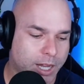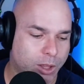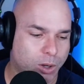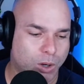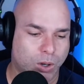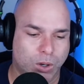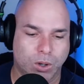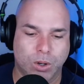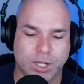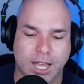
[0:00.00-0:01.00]

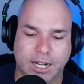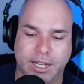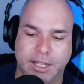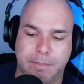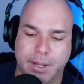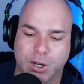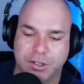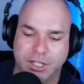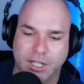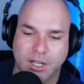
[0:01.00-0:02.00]
quedó ya ready.
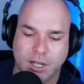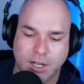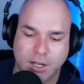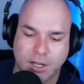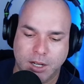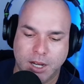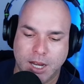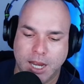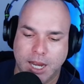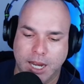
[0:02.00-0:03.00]
Pero sí,
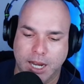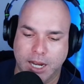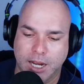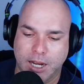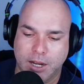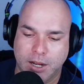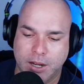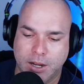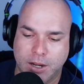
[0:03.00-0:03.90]
eh,